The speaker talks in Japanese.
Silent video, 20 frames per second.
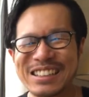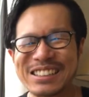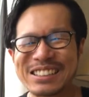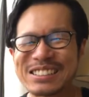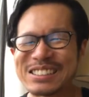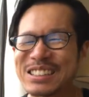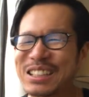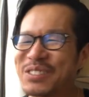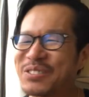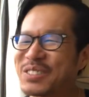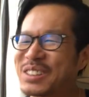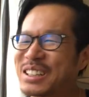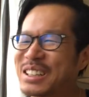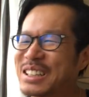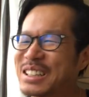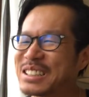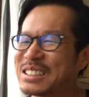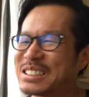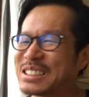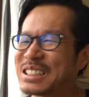
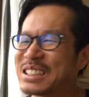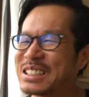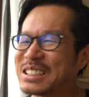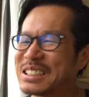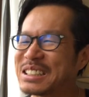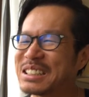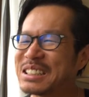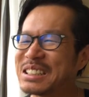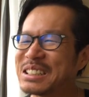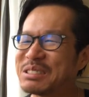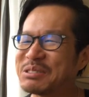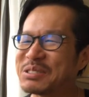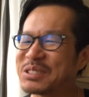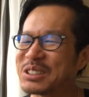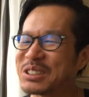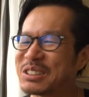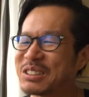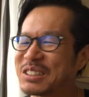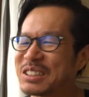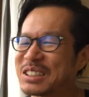スタビライザーなぶっ
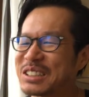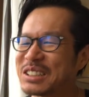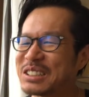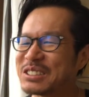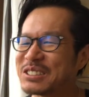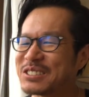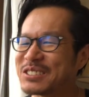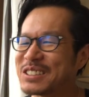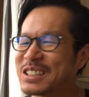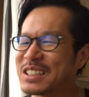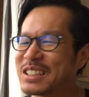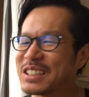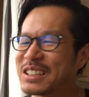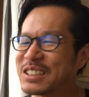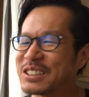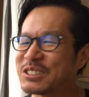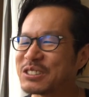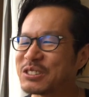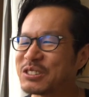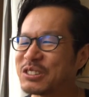壊れてるとな
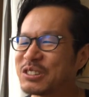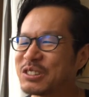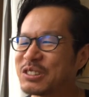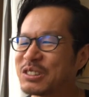映像